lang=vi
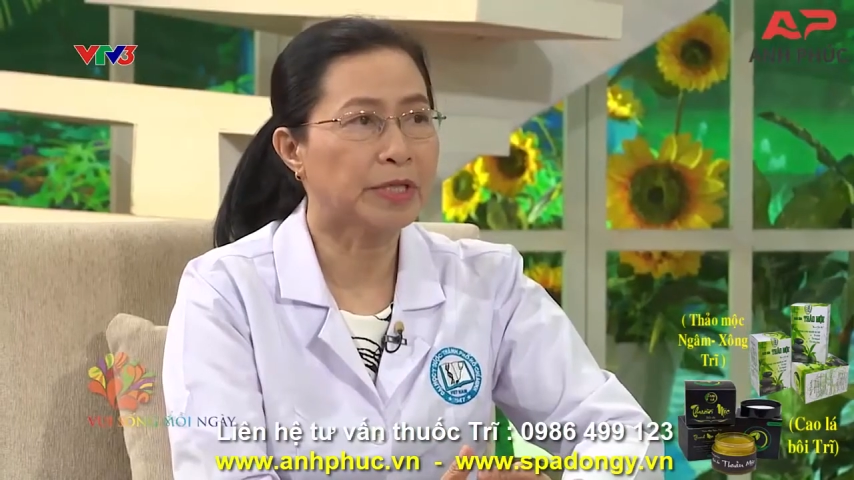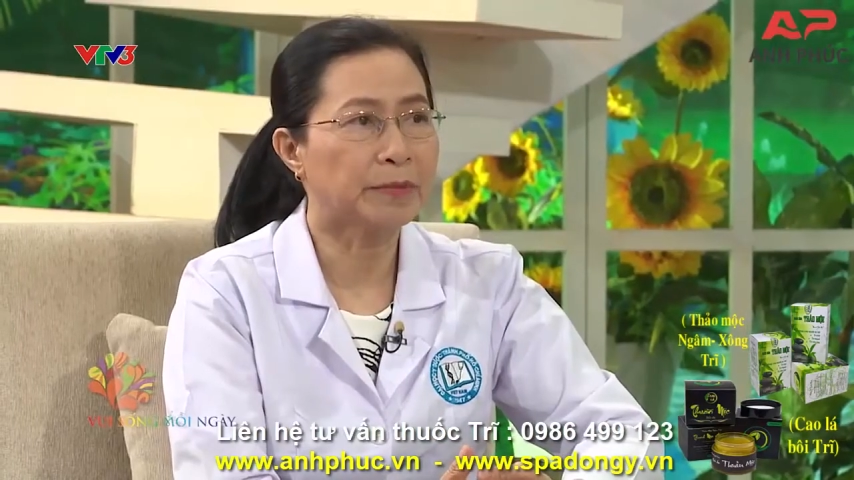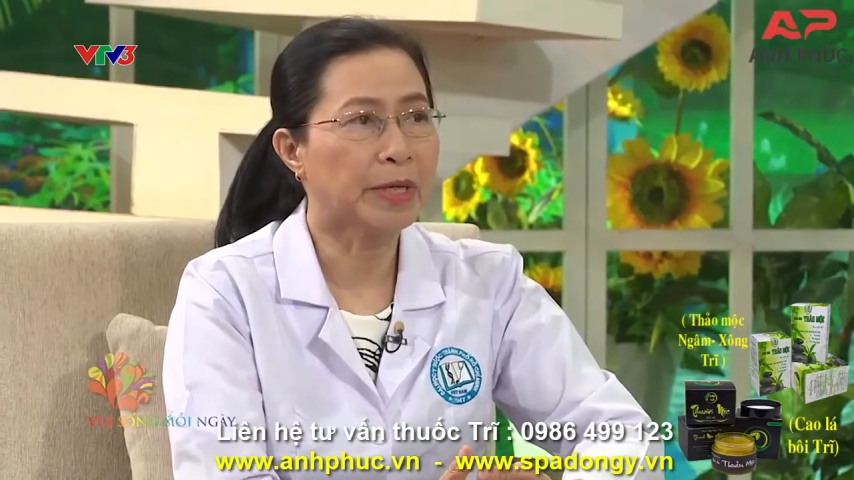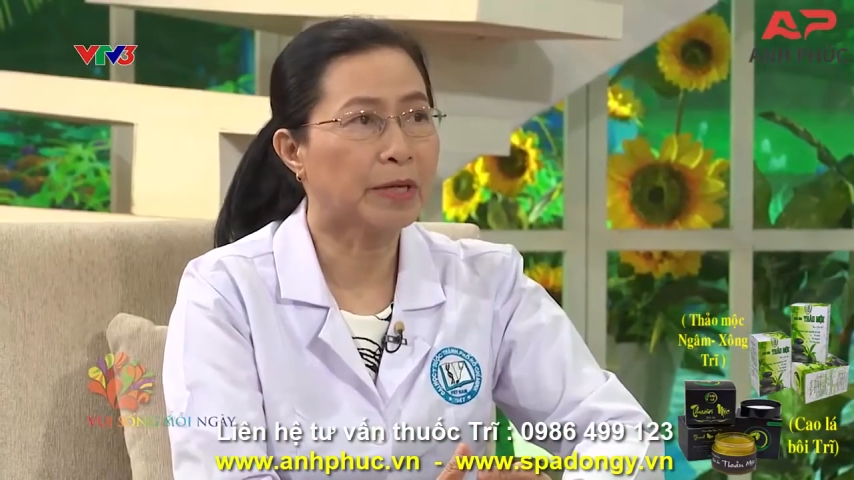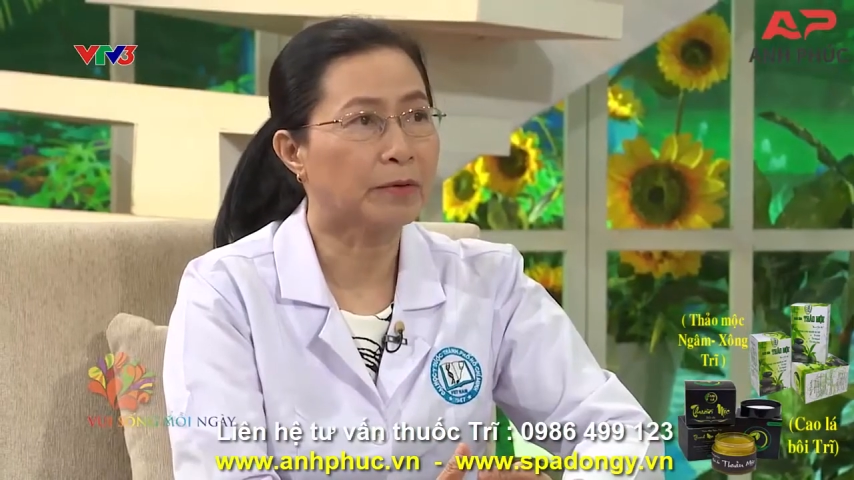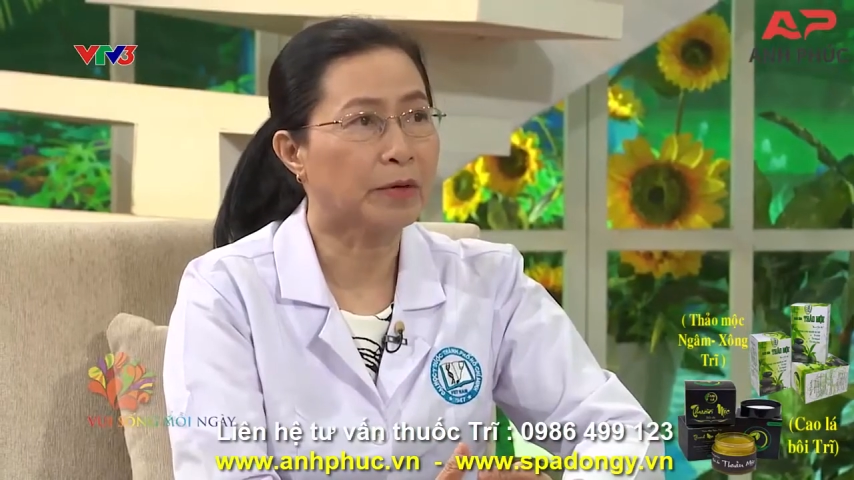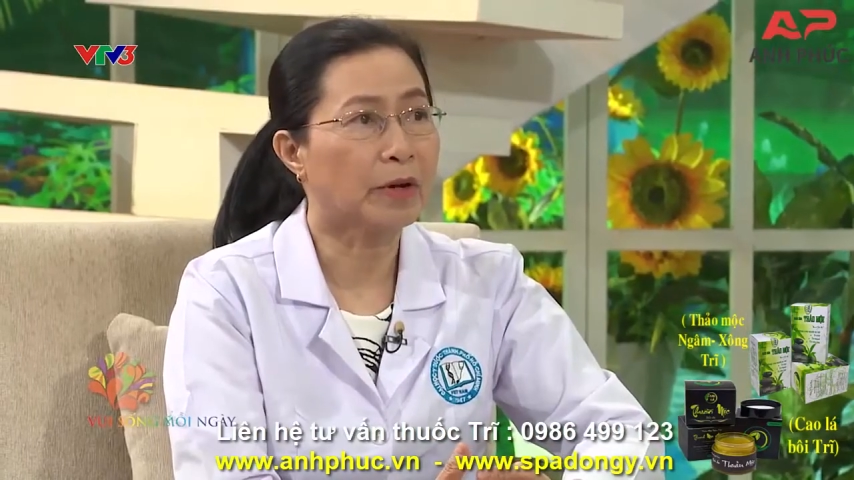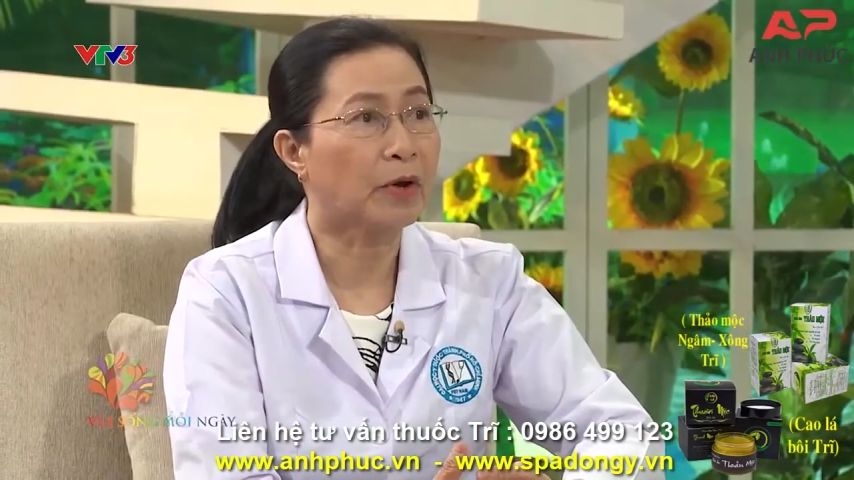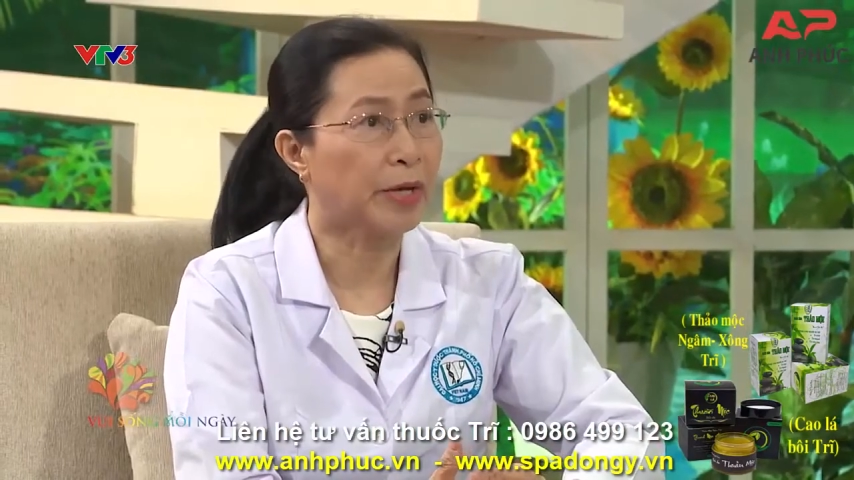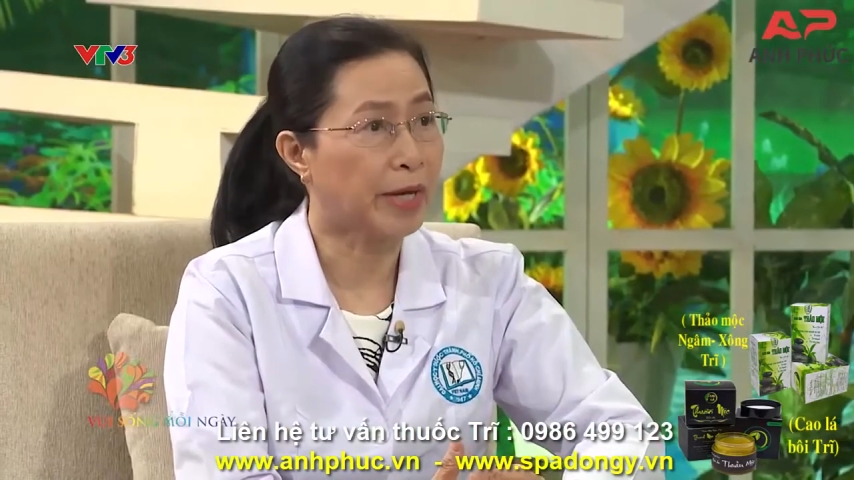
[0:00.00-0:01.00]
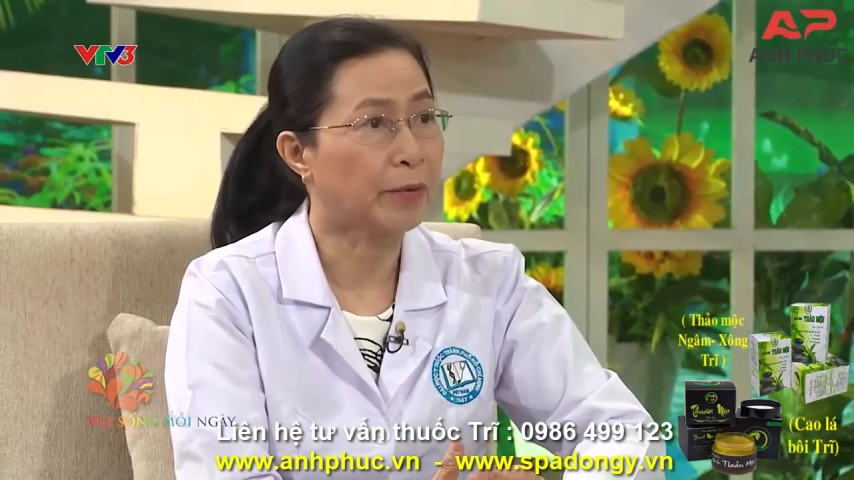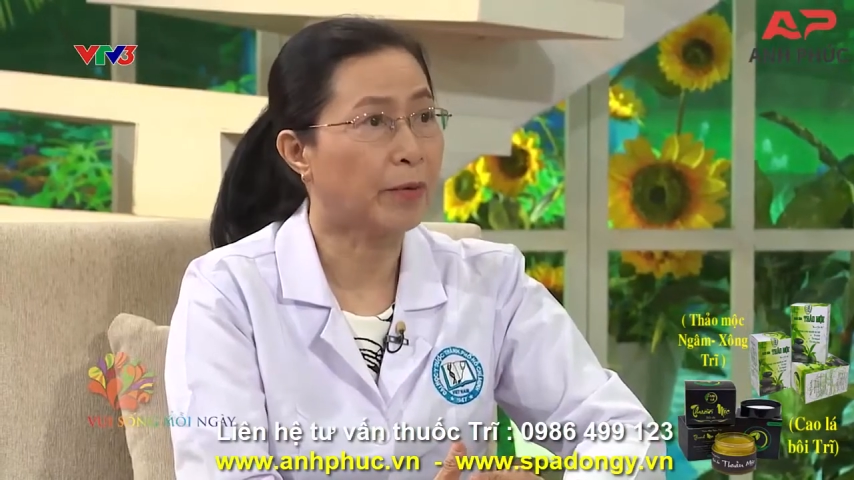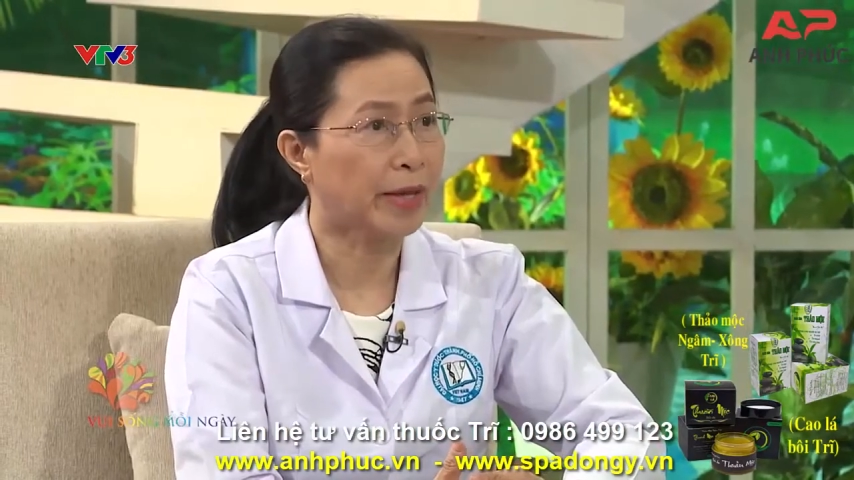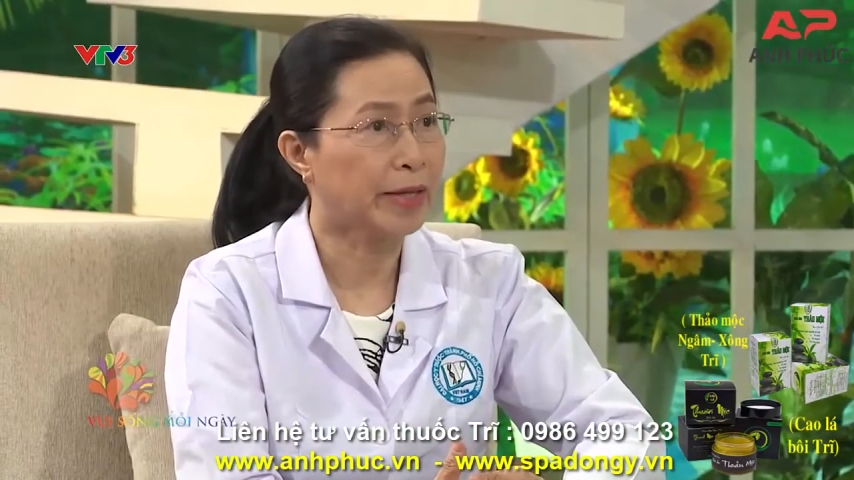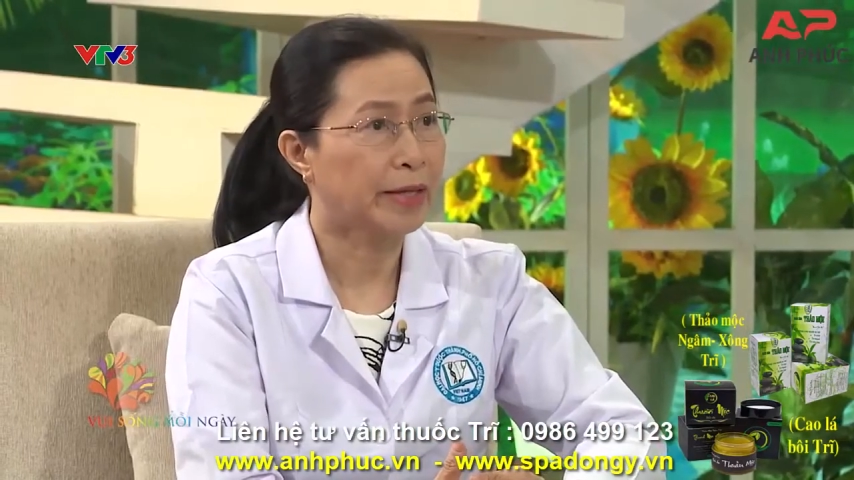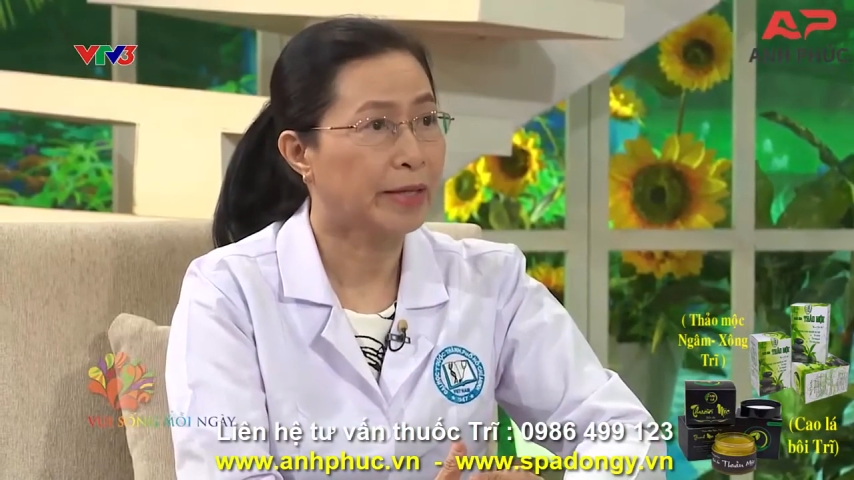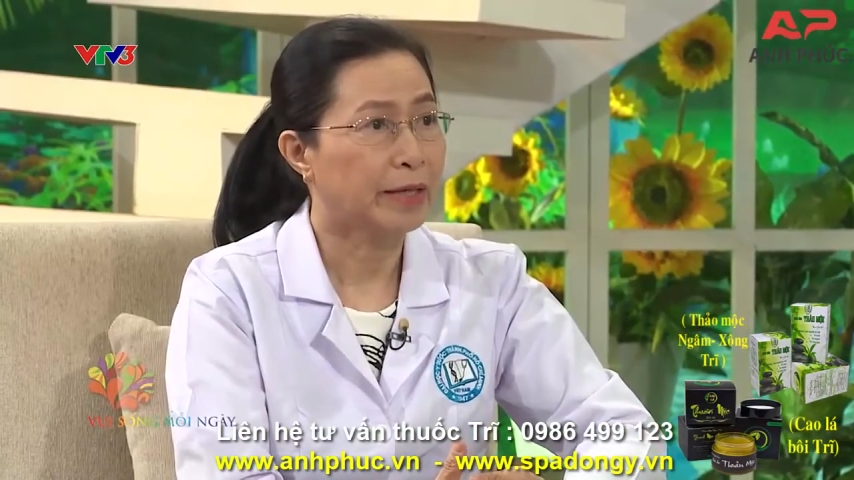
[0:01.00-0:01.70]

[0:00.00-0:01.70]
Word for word: trĩ bắt đầu nó lòi ra ngoài yeah.